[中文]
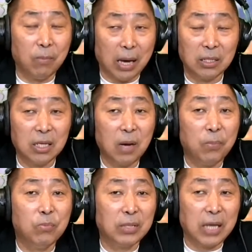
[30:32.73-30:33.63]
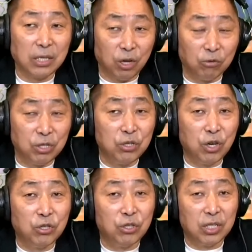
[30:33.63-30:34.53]
马斯克并不想搅进
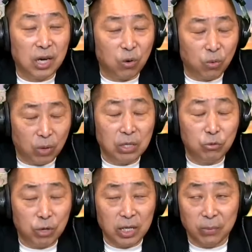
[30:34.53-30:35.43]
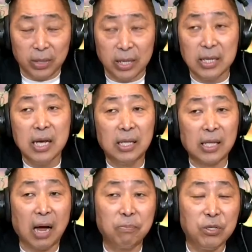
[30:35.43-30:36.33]
政治这个浑水里面，
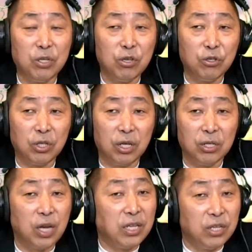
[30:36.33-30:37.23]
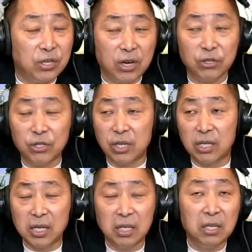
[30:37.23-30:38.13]
他毕竟是个生意人，是
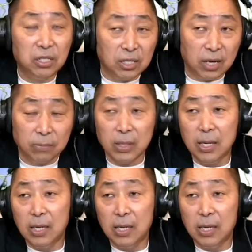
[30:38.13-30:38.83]
个科技人。